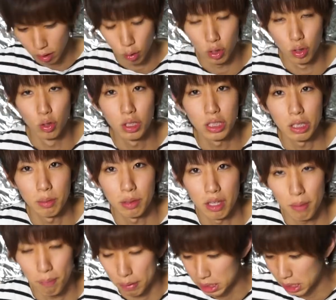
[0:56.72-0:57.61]
これどうすればいい
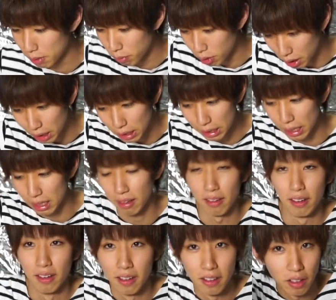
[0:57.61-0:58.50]
のやっぱ全部一回
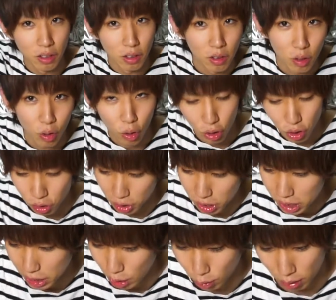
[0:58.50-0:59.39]
こういうの
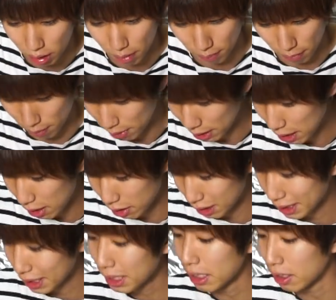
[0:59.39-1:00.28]
にした方がやっぱみんな
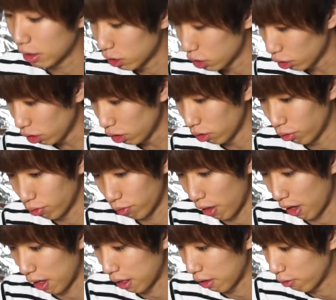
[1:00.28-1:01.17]
好きなんでしょはい
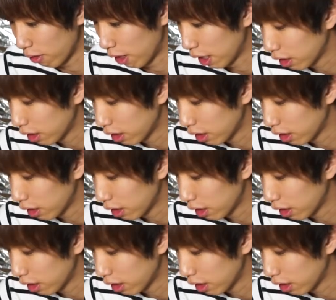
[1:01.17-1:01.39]
分